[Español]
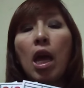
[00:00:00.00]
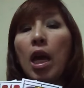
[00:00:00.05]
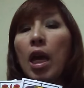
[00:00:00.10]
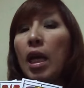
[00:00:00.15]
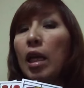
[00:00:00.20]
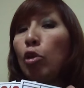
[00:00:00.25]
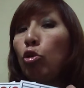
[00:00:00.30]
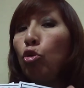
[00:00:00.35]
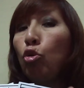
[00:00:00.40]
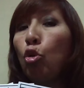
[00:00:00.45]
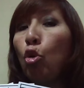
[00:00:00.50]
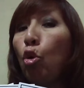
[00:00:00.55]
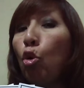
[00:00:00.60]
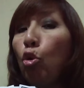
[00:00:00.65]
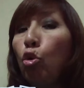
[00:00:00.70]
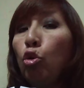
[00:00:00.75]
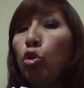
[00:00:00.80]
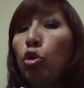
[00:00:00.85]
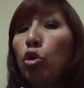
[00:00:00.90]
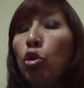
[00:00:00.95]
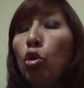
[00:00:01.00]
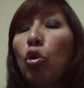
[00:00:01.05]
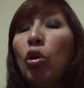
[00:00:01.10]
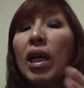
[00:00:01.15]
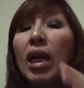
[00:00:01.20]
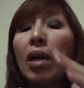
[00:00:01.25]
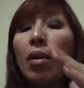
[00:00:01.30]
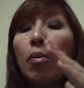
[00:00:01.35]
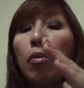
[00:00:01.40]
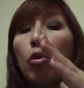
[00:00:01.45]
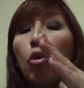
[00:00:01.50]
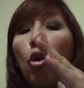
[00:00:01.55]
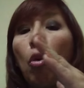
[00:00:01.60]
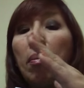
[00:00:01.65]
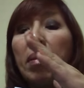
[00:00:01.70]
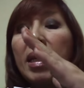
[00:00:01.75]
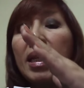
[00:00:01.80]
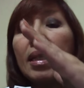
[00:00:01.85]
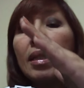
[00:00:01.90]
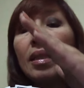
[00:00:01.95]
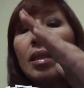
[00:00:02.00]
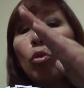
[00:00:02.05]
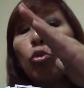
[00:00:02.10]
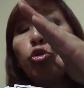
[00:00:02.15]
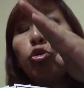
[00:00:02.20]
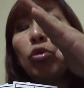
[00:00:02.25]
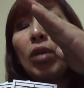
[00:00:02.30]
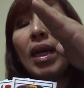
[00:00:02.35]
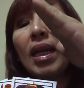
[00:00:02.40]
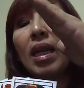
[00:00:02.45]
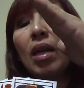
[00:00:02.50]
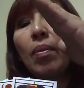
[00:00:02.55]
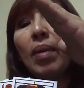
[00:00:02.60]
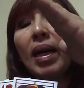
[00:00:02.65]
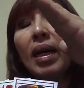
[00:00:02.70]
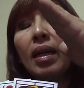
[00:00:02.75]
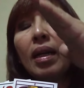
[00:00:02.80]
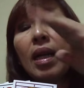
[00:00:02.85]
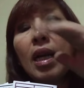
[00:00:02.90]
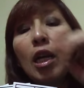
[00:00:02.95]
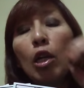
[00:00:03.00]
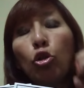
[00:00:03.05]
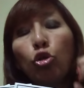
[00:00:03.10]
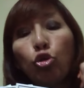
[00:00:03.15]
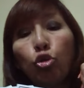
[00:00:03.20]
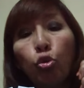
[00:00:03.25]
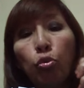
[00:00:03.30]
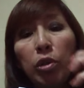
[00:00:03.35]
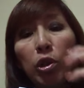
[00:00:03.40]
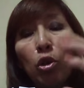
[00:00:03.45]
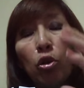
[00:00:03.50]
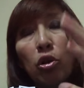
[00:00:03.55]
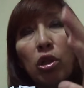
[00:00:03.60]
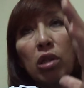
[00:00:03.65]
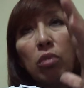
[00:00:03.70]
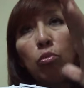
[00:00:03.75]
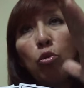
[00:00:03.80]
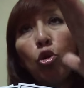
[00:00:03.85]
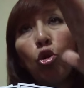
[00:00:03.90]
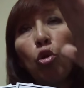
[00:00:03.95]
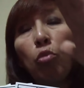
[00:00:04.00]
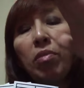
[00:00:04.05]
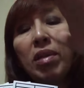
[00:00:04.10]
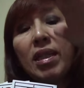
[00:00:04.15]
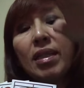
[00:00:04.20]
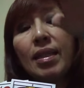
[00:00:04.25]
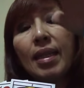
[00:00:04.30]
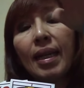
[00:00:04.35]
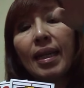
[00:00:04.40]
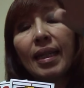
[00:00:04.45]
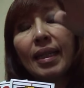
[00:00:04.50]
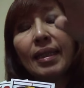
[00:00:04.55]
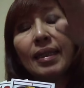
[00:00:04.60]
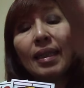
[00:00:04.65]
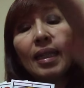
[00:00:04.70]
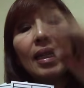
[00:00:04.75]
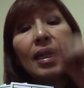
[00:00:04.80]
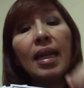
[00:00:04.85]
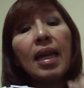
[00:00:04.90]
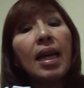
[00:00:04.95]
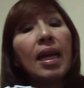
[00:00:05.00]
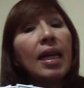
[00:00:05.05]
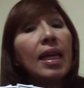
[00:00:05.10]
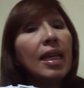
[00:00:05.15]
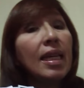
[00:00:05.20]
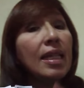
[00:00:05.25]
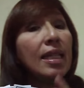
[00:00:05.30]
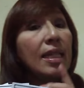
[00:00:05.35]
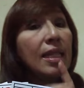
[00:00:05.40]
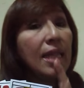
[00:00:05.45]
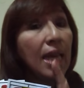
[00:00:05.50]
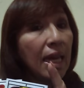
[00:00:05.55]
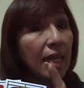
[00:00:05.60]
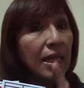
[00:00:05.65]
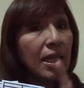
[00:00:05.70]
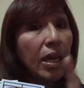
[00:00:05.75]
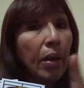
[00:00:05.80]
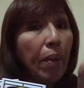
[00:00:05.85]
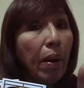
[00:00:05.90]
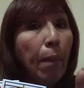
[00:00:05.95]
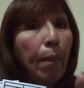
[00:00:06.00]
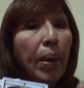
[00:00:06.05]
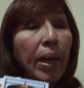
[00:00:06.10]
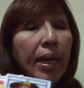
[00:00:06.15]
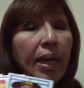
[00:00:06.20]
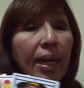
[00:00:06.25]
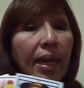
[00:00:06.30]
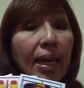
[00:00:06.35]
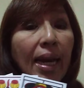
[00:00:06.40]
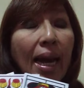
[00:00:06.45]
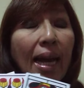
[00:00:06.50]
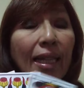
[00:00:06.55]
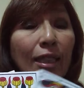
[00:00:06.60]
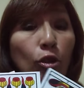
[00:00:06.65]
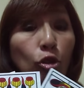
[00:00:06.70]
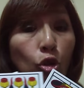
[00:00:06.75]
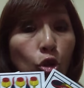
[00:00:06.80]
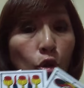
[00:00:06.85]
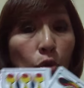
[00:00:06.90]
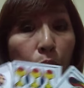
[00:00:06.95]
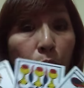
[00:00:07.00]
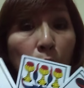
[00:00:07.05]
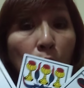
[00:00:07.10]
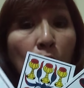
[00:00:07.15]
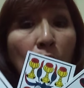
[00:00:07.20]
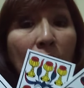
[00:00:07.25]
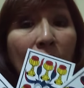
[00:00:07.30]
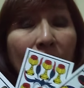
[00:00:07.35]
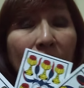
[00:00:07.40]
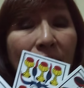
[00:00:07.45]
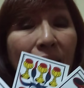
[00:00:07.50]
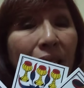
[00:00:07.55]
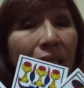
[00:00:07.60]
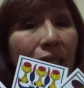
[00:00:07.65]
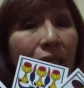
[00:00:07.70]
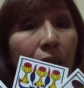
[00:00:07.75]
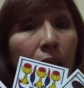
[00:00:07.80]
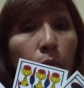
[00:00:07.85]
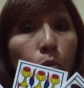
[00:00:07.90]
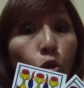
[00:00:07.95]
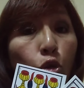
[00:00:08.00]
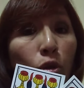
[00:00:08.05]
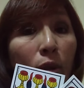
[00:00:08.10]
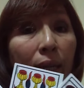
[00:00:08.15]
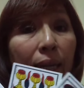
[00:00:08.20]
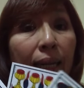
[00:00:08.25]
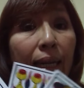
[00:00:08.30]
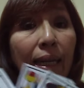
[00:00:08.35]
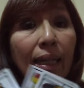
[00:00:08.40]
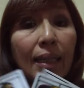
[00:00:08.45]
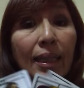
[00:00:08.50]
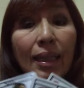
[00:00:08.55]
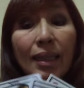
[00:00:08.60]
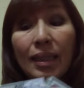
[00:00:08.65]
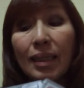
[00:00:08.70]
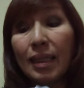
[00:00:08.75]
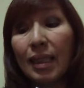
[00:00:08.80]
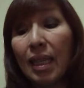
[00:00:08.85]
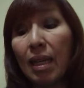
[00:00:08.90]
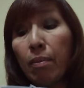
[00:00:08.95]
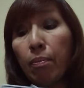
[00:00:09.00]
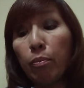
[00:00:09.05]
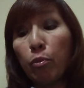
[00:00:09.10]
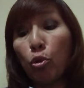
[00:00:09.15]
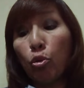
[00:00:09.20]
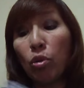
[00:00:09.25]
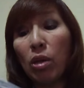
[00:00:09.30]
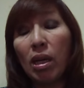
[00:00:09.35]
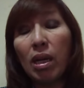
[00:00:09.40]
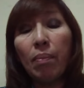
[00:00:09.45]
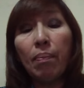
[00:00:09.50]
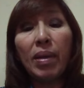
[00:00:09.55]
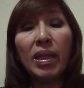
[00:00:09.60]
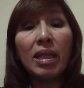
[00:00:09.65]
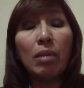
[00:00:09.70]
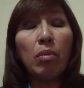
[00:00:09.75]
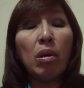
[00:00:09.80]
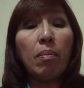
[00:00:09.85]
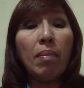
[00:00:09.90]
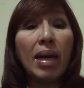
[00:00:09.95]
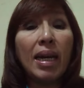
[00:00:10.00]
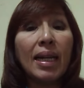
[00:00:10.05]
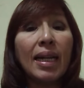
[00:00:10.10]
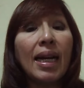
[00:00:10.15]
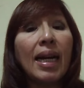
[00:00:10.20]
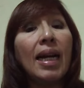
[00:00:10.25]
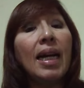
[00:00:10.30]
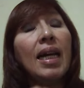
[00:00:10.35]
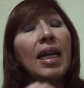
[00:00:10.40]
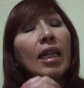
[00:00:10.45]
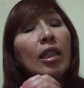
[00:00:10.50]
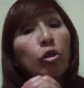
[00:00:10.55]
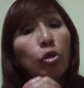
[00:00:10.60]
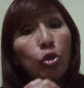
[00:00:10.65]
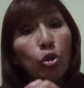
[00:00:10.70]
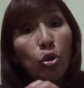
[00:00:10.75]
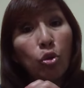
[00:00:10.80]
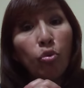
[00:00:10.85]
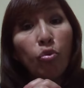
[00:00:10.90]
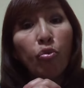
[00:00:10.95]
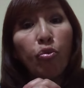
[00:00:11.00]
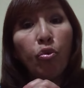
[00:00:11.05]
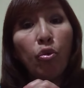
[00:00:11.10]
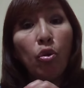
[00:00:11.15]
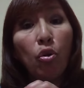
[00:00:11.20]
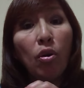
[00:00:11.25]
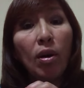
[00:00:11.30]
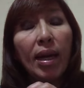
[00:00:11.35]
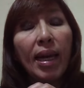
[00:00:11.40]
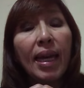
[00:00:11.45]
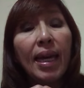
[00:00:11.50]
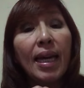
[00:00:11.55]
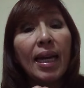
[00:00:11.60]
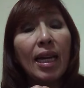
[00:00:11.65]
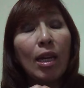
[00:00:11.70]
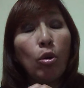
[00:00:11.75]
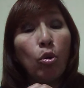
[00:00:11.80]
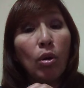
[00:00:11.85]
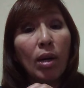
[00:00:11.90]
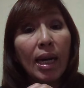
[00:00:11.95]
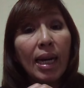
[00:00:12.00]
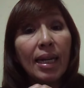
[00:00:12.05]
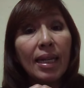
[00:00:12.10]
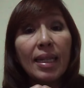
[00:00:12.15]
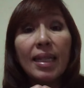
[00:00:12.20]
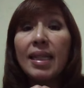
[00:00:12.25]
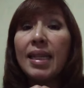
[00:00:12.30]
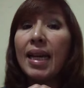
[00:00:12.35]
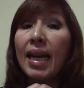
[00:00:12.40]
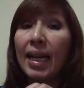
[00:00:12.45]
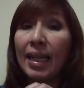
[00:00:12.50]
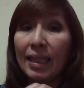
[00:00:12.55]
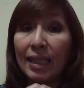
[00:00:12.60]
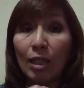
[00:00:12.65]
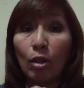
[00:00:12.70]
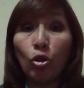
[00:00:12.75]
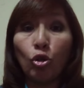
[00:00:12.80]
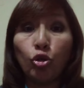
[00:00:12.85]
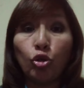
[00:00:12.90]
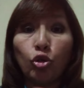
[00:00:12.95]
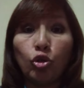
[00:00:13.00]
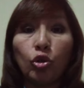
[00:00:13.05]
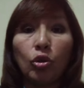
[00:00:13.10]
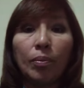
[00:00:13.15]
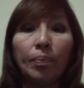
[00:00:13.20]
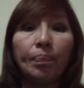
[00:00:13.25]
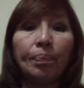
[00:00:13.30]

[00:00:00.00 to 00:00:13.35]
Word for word: Es un junio que comienza usted a elevar, su biorritmo comienza a crecer y nadie va a parar a Escorpio. Tres hermosas cartas que indudablemente me marcan triunfo en el hogar y en el negocio.